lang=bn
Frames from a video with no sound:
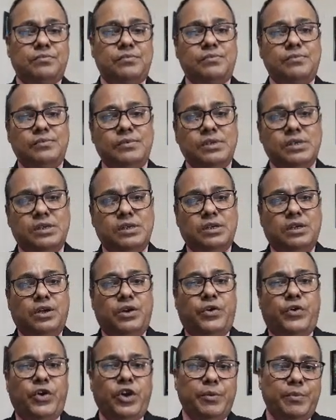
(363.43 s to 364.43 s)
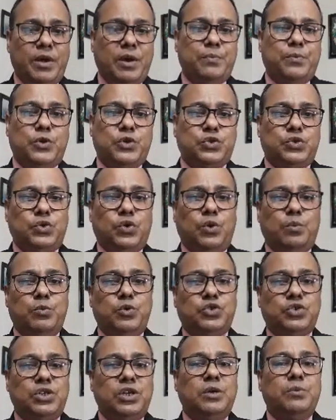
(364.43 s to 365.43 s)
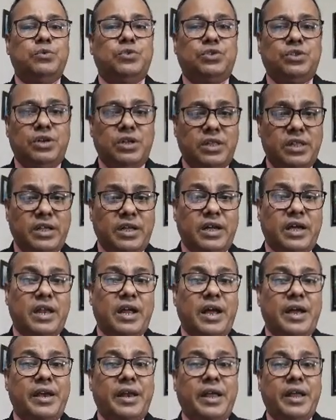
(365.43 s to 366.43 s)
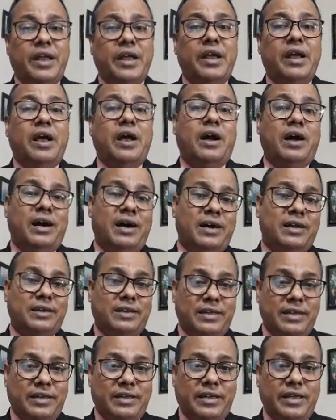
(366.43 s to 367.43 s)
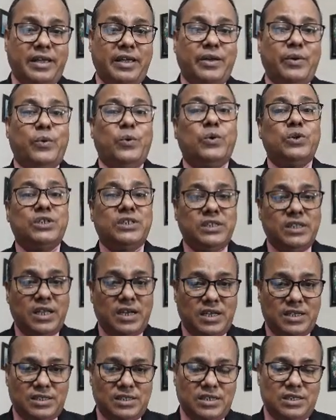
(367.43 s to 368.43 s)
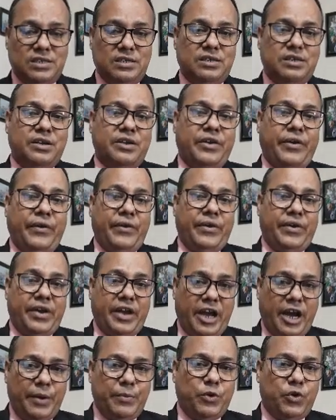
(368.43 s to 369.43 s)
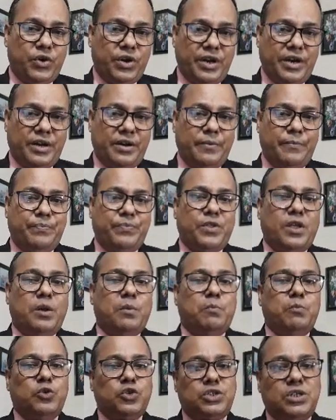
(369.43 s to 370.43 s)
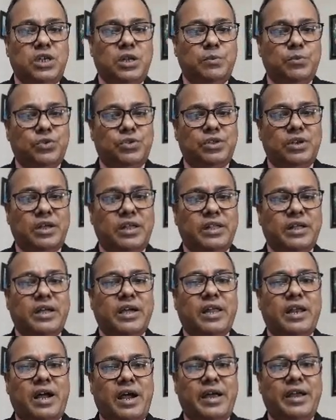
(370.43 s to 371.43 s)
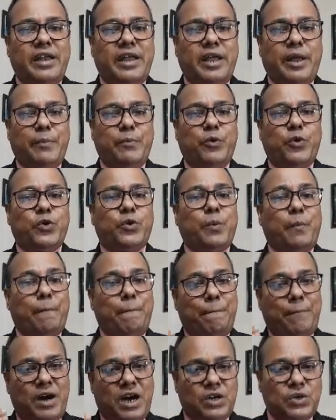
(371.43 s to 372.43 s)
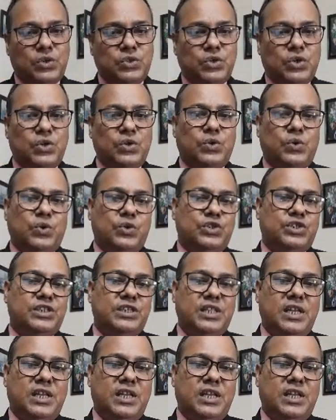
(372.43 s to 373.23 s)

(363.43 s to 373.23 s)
ভবিষ্যতে কখন সময় পেলে চেষ্টা করব সেটি নিয়ে বিশদ লিখতে বা আলোচনা করতে সাথে সম্ভব হলে এফিডেভিডের একটি